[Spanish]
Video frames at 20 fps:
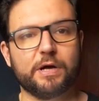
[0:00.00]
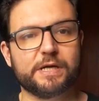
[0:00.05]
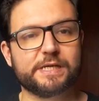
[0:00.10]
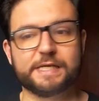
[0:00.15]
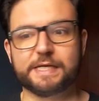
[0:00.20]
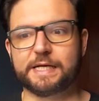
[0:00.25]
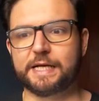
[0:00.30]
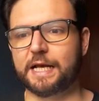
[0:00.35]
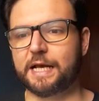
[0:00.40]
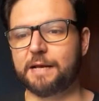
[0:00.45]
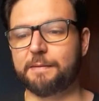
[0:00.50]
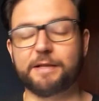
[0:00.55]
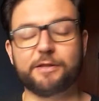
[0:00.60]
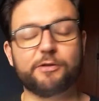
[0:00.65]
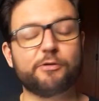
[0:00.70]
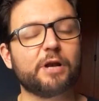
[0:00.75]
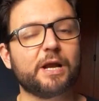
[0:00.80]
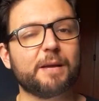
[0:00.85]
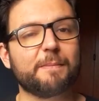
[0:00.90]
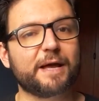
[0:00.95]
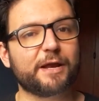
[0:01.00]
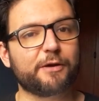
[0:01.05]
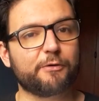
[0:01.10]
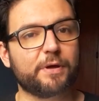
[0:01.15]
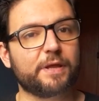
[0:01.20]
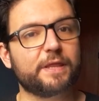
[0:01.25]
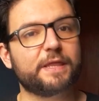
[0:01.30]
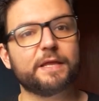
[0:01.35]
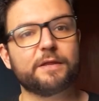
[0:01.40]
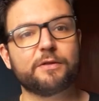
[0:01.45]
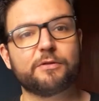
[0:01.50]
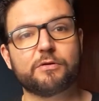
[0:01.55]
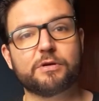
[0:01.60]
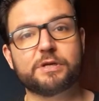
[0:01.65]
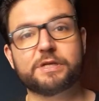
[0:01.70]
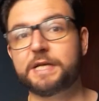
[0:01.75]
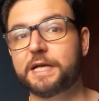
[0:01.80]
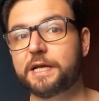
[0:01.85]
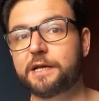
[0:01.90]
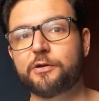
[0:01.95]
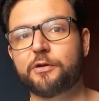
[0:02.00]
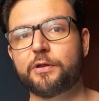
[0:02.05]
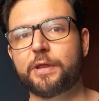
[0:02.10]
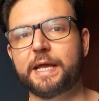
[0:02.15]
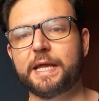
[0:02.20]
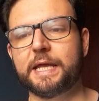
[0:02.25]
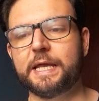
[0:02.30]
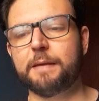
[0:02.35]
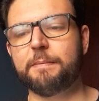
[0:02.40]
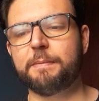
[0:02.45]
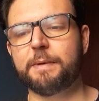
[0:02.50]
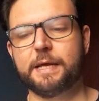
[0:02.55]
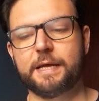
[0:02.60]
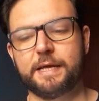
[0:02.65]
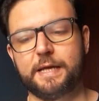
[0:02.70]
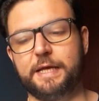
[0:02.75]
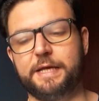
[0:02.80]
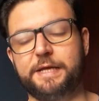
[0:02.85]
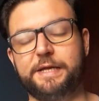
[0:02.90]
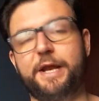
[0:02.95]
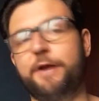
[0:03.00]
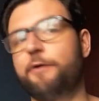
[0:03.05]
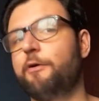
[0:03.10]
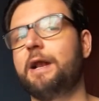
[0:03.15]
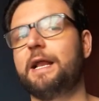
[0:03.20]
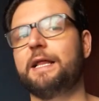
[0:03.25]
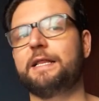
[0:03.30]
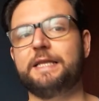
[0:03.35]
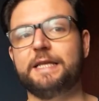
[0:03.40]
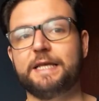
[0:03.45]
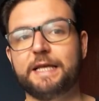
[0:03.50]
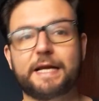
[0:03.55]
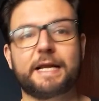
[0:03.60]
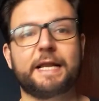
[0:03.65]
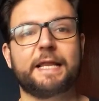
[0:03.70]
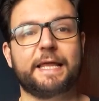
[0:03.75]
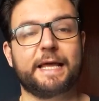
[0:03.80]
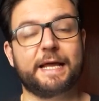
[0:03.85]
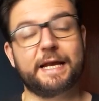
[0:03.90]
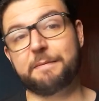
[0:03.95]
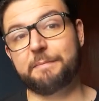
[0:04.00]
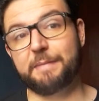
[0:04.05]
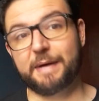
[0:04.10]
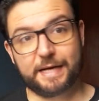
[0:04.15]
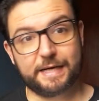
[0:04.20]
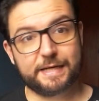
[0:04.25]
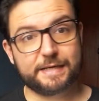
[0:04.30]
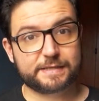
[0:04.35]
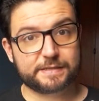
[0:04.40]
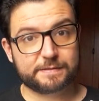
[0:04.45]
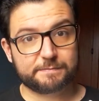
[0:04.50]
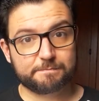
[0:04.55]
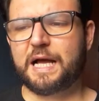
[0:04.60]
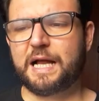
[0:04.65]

así que levantó la mano haciendo el signo de Kip y llenó a la tierra de animales.